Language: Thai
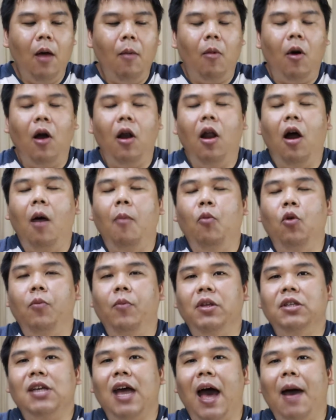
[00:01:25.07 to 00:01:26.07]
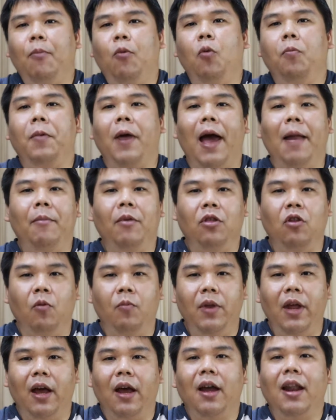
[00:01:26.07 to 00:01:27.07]
พอรอบหมุนมันช้าปุ๊บการผสม
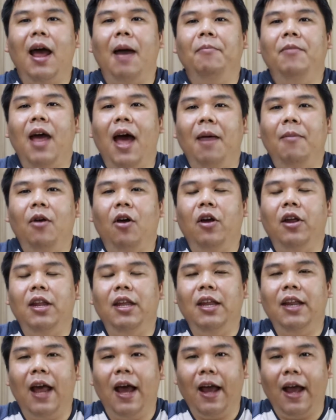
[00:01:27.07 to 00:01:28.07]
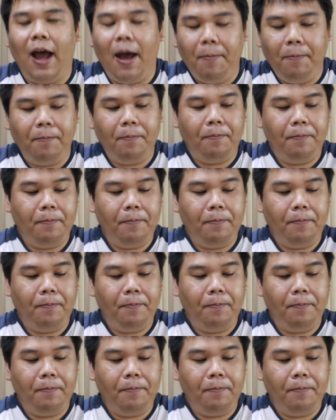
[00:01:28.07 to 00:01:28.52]
เนี่ยก็ทำได้ไม่ค่อยดีนะครับ